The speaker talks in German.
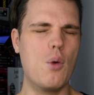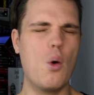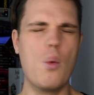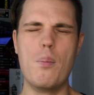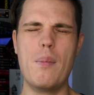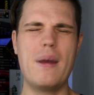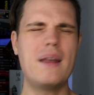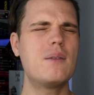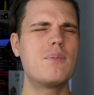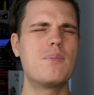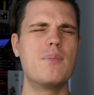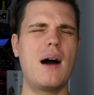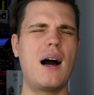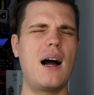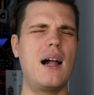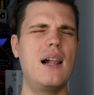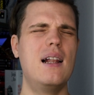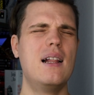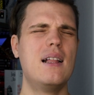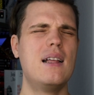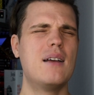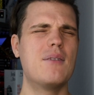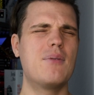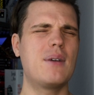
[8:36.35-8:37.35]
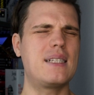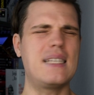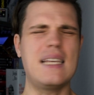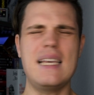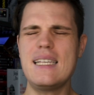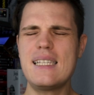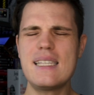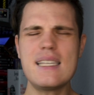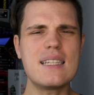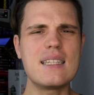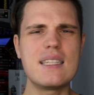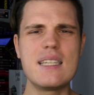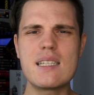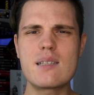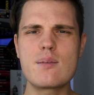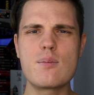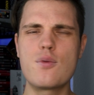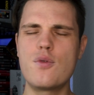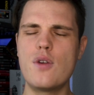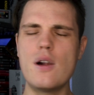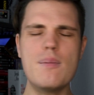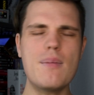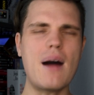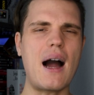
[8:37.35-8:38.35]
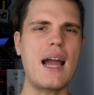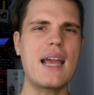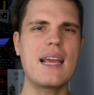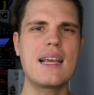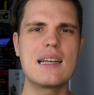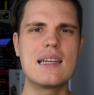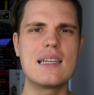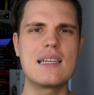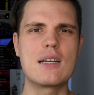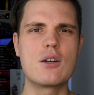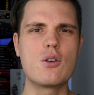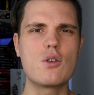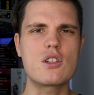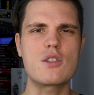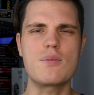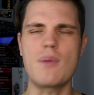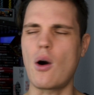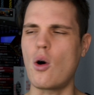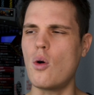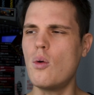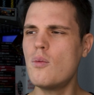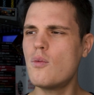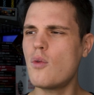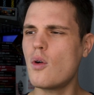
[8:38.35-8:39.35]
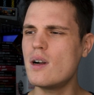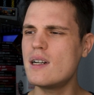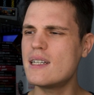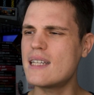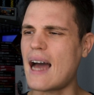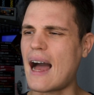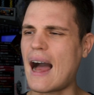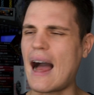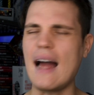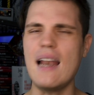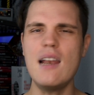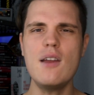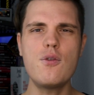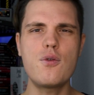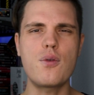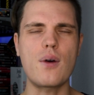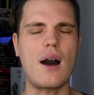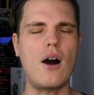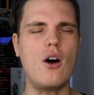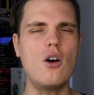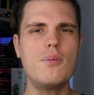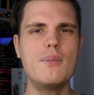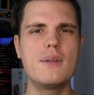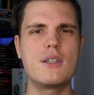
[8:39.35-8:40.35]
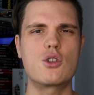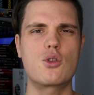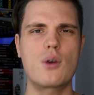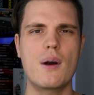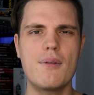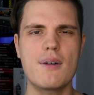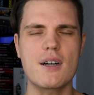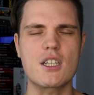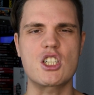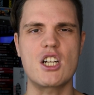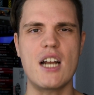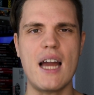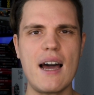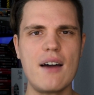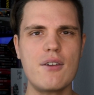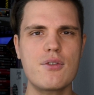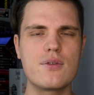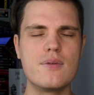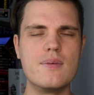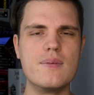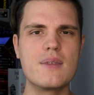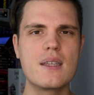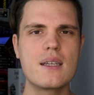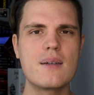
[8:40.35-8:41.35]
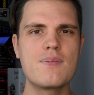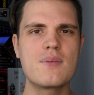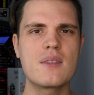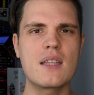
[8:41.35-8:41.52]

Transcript: Moment mal, was ist in diesem Film eigentlich los? Warum wollen da alle Frauen mit Trevor schlafen?